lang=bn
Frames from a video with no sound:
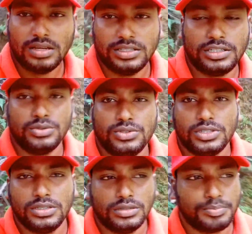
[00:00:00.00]
সেটা
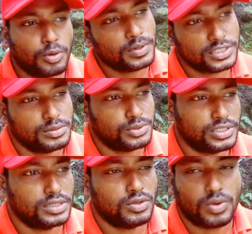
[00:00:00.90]
হচ্ছে প্রবাস জীবন
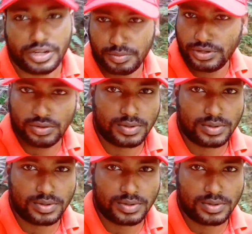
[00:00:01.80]
থেকে তো অনেক ভিডিও